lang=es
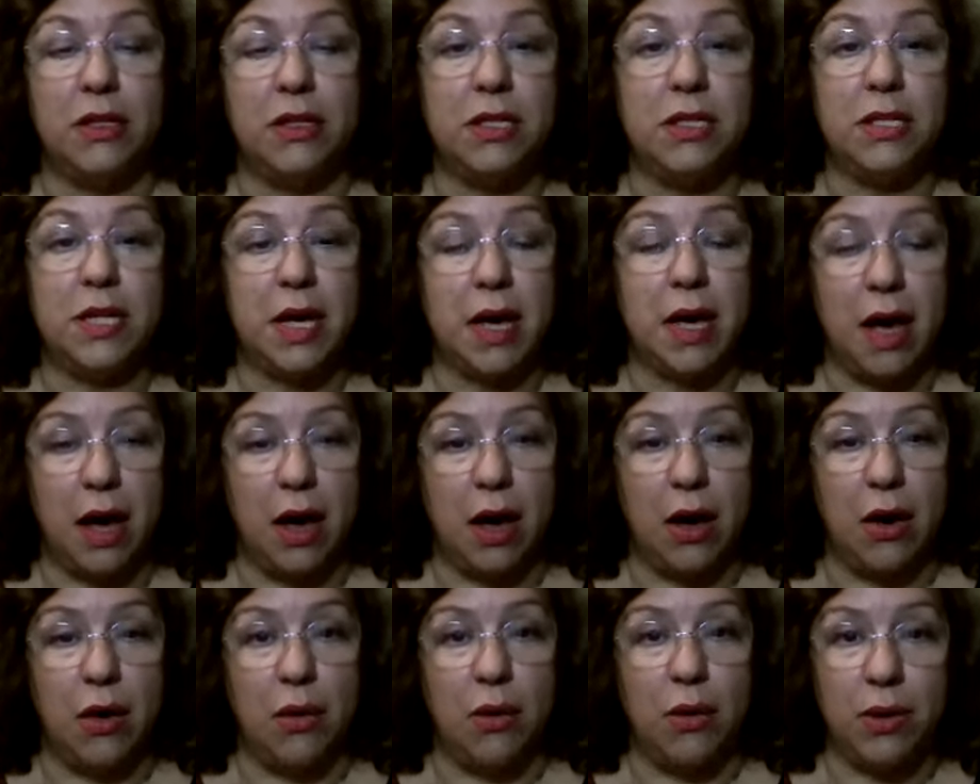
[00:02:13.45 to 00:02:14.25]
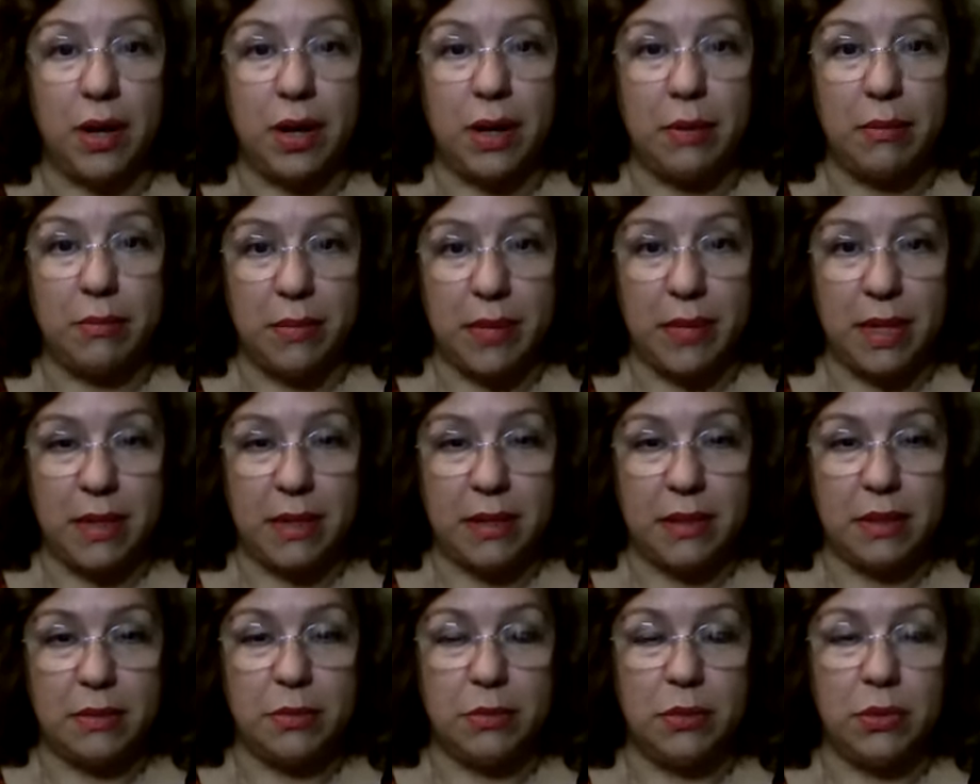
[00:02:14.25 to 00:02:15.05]
Entonces, ahora
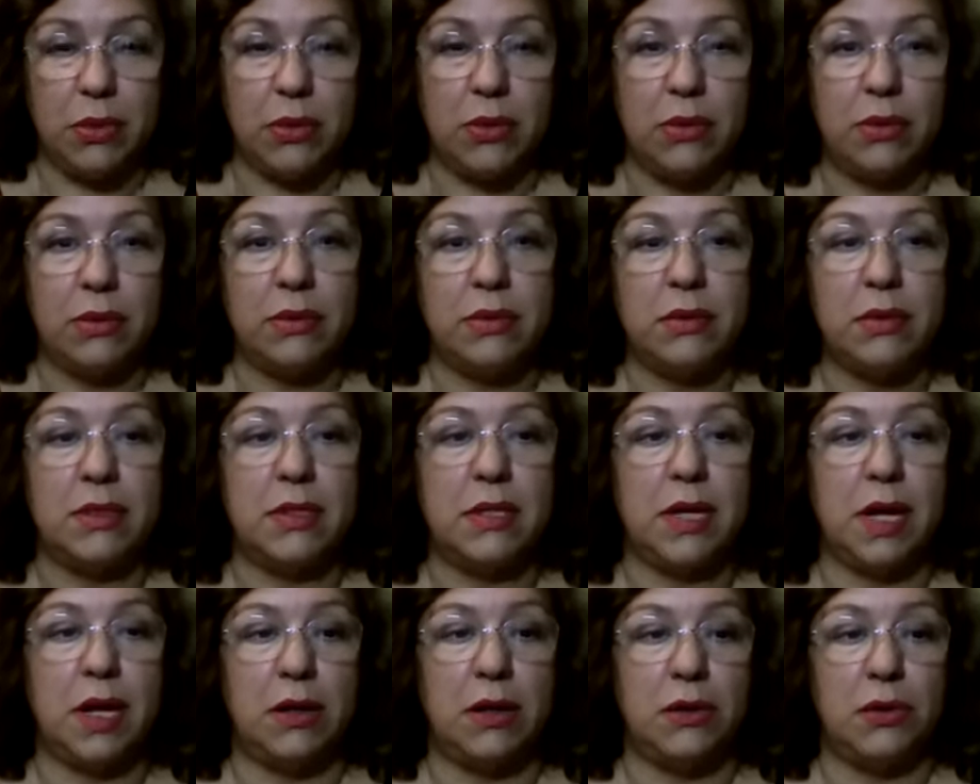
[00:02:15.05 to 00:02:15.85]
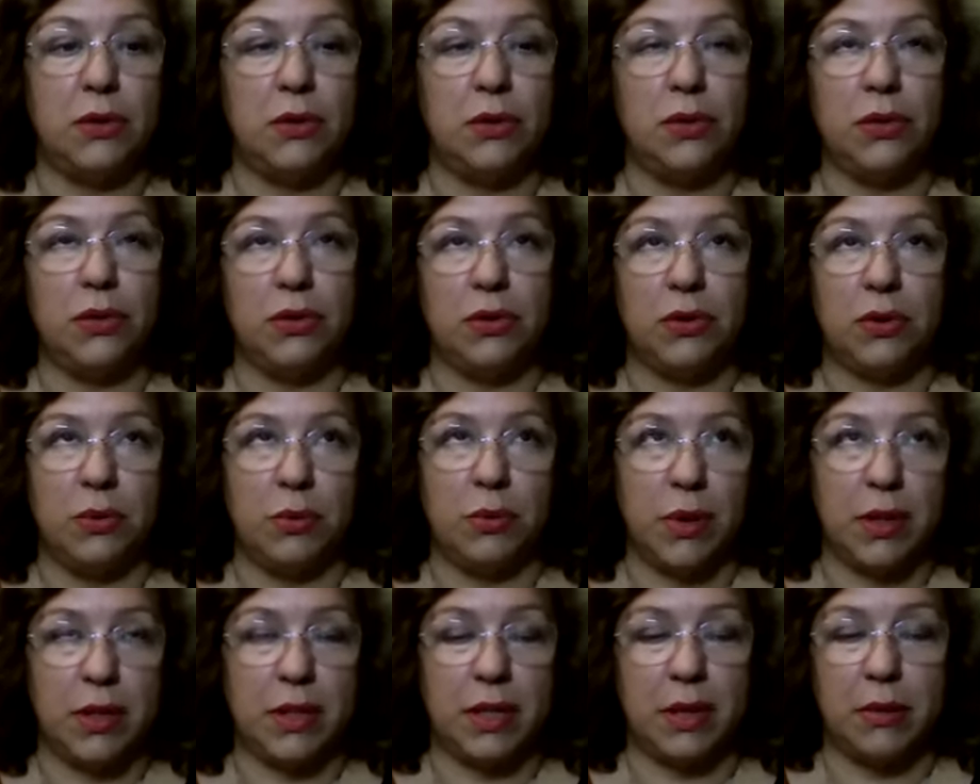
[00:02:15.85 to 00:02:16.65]
mismo
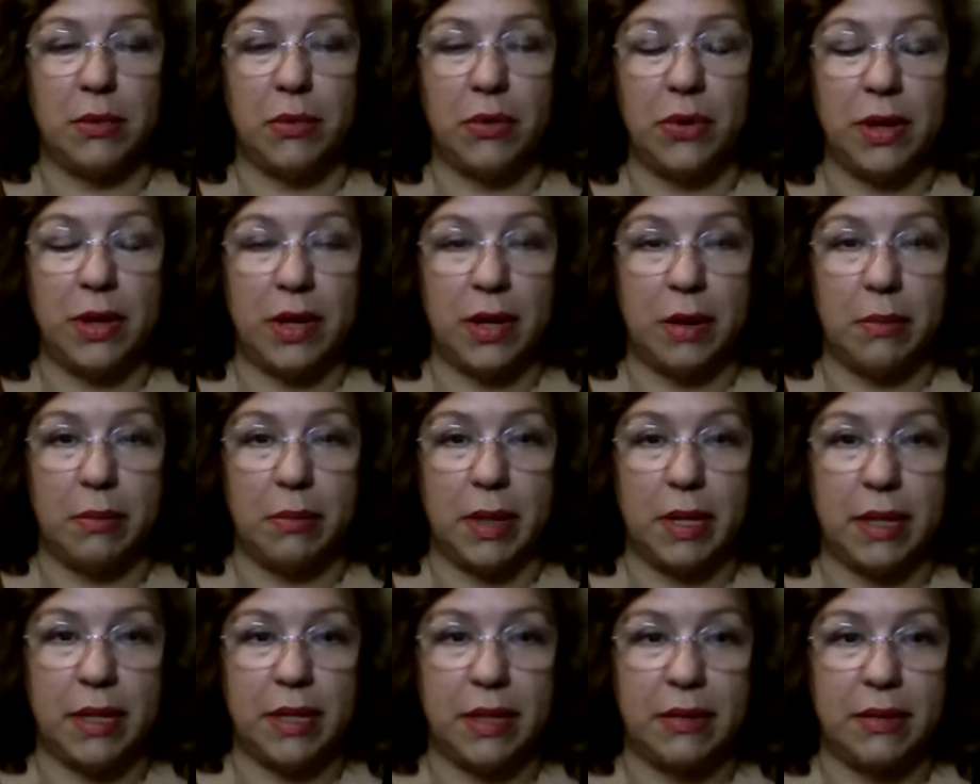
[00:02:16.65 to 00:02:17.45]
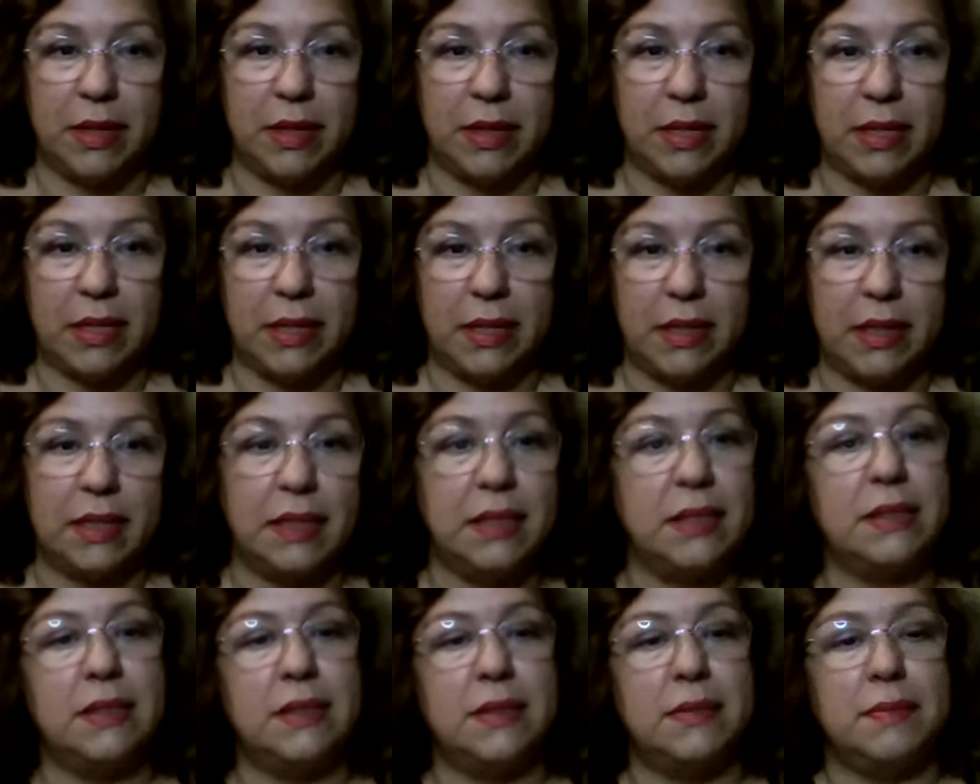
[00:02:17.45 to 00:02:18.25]
Saturno, porque estamos en el
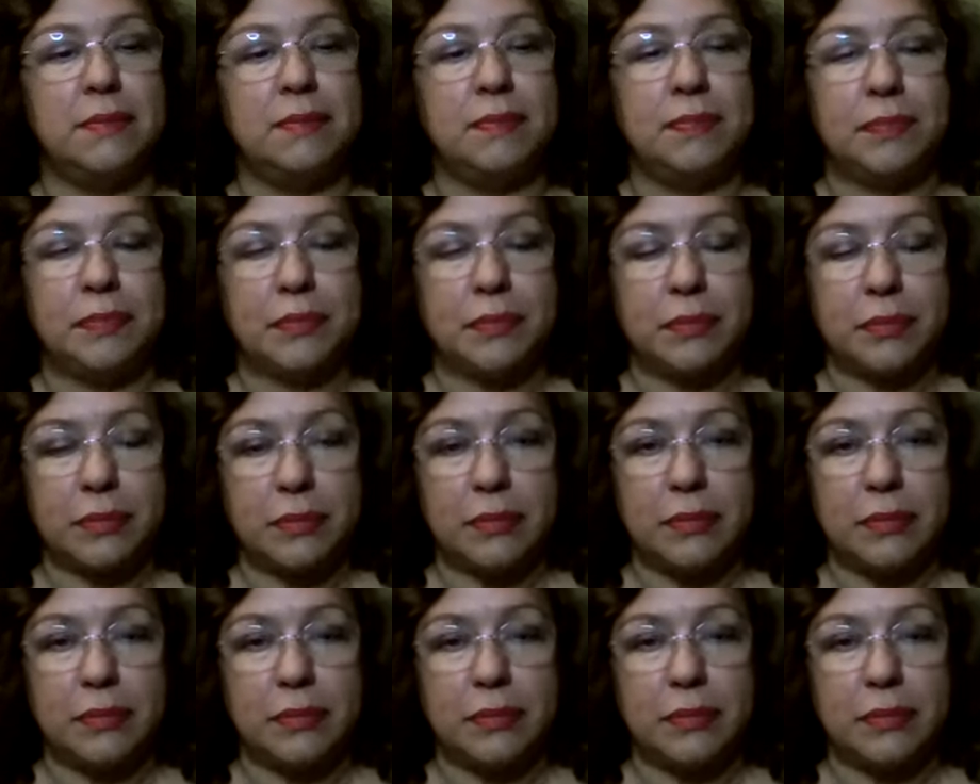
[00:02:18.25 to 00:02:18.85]
2023,